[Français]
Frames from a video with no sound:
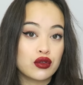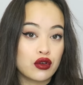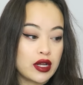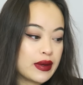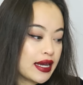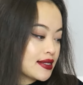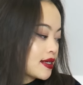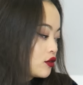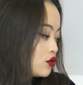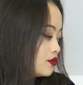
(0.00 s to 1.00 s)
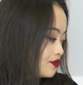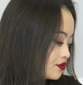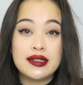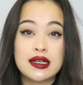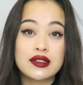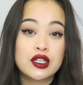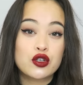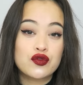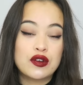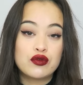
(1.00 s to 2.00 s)
dans les magasins et tout. Il y a des
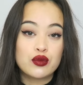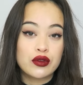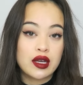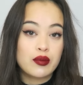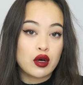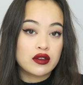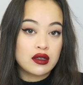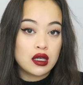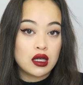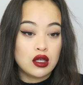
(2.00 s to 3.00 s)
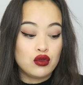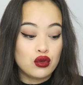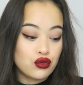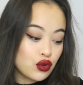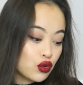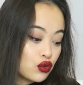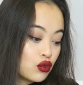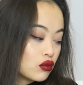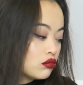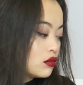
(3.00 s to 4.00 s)
articles que je vais vous montrer porter et d'autres
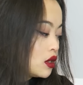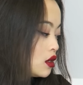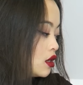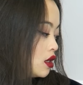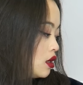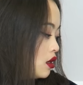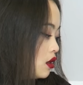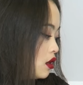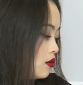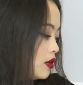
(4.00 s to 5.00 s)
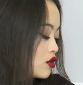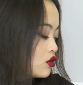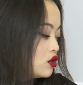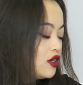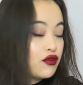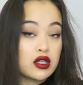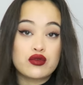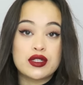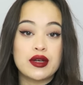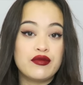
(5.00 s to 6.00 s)
non. Parce que des fois,
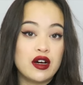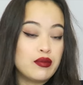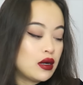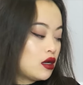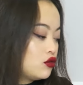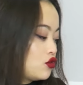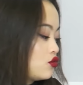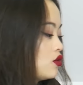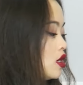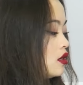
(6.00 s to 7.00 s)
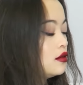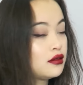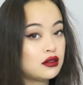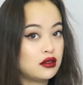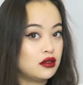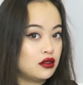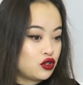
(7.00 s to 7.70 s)
soit ça me va pas ou soit euh,